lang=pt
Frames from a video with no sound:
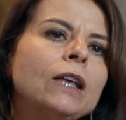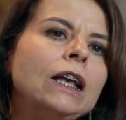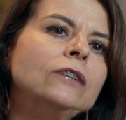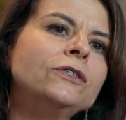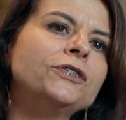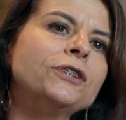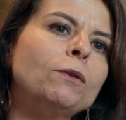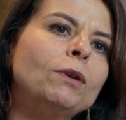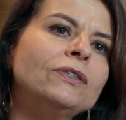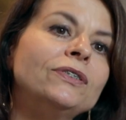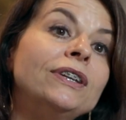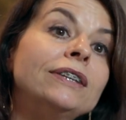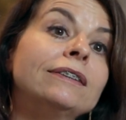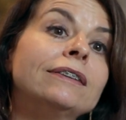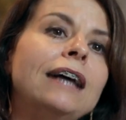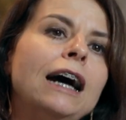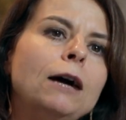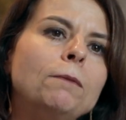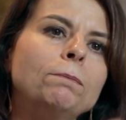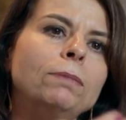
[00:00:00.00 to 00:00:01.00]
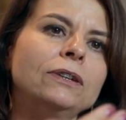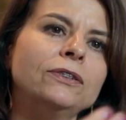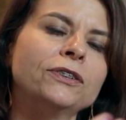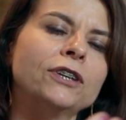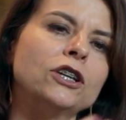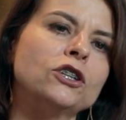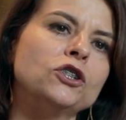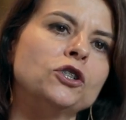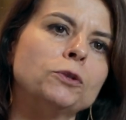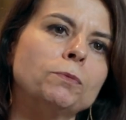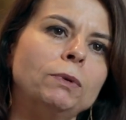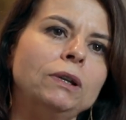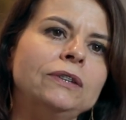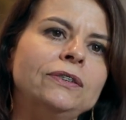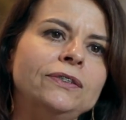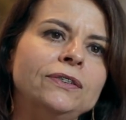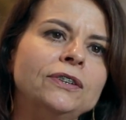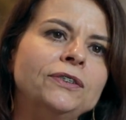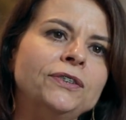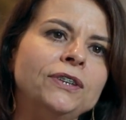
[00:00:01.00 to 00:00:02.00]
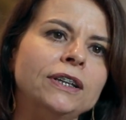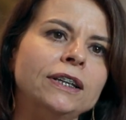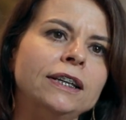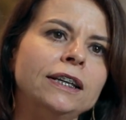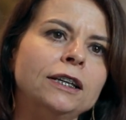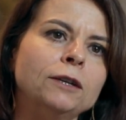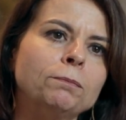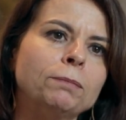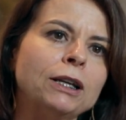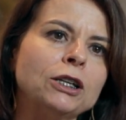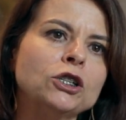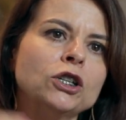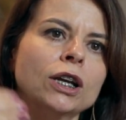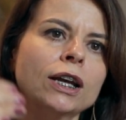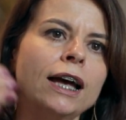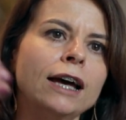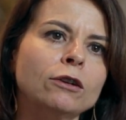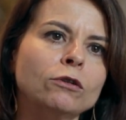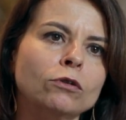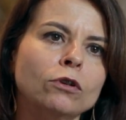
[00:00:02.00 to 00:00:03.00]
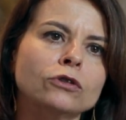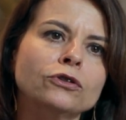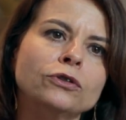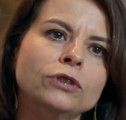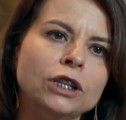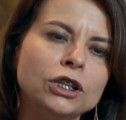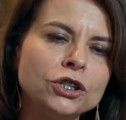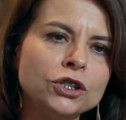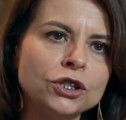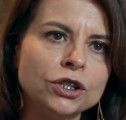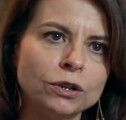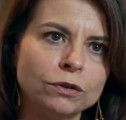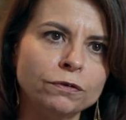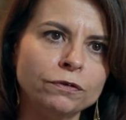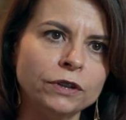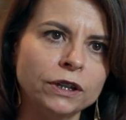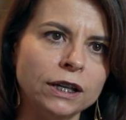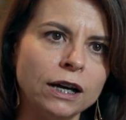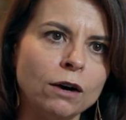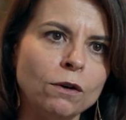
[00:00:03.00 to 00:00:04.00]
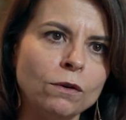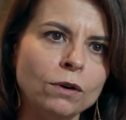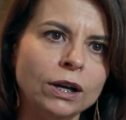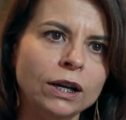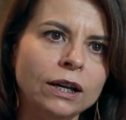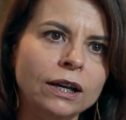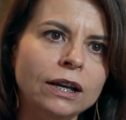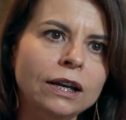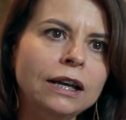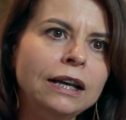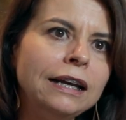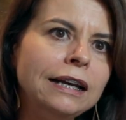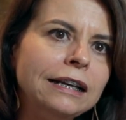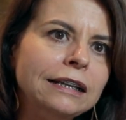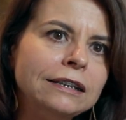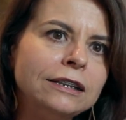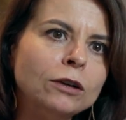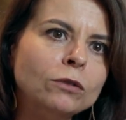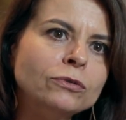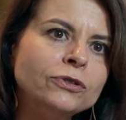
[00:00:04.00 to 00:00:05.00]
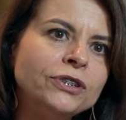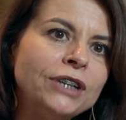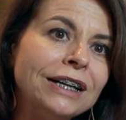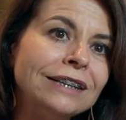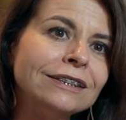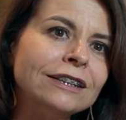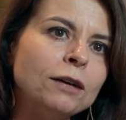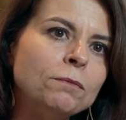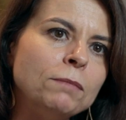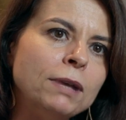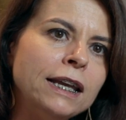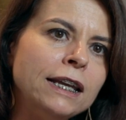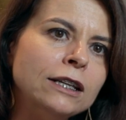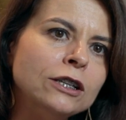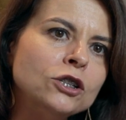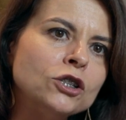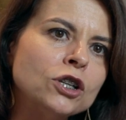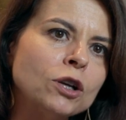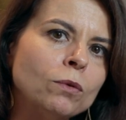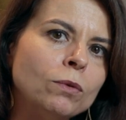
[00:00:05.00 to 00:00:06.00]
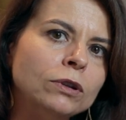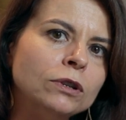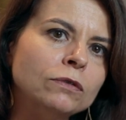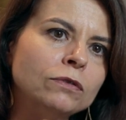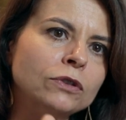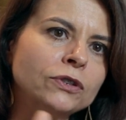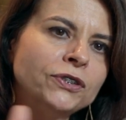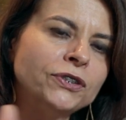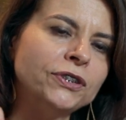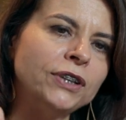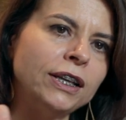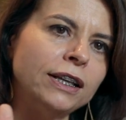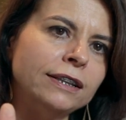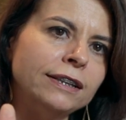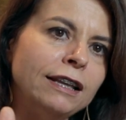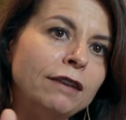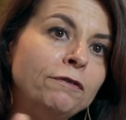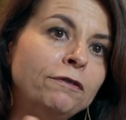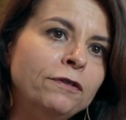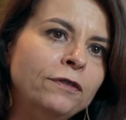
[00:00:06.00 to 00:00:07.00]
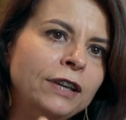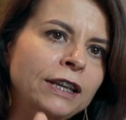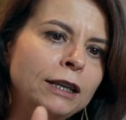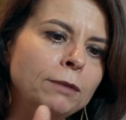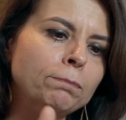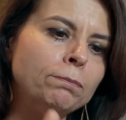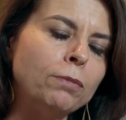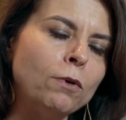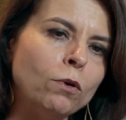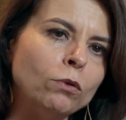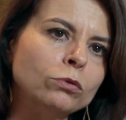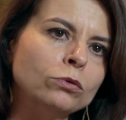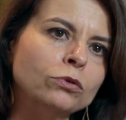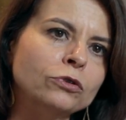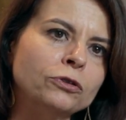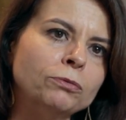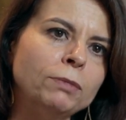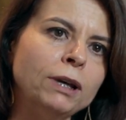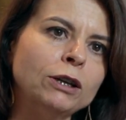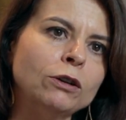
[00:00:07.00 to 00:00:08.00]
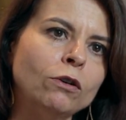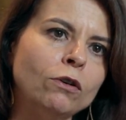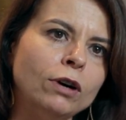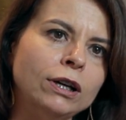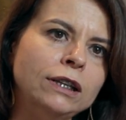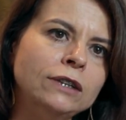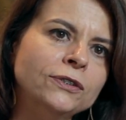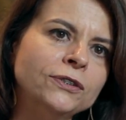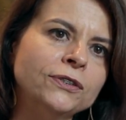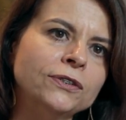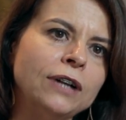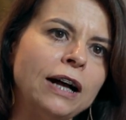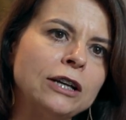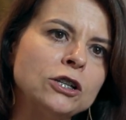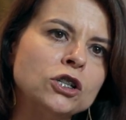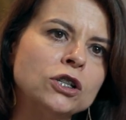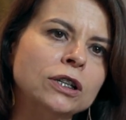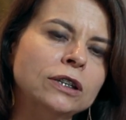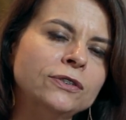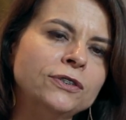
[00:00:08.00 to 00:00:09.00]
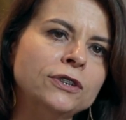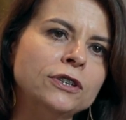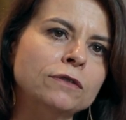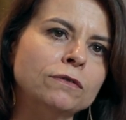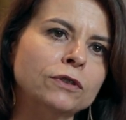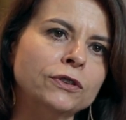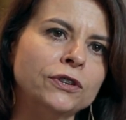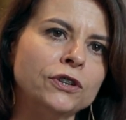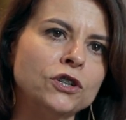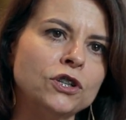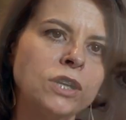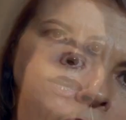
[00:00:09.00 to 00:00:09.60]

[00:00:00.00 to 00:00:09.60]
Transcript: que são as etapas que a gente precisa seguir para chegar no nosso destino final. Então, certamente, quando você define pontos menores, a chance de você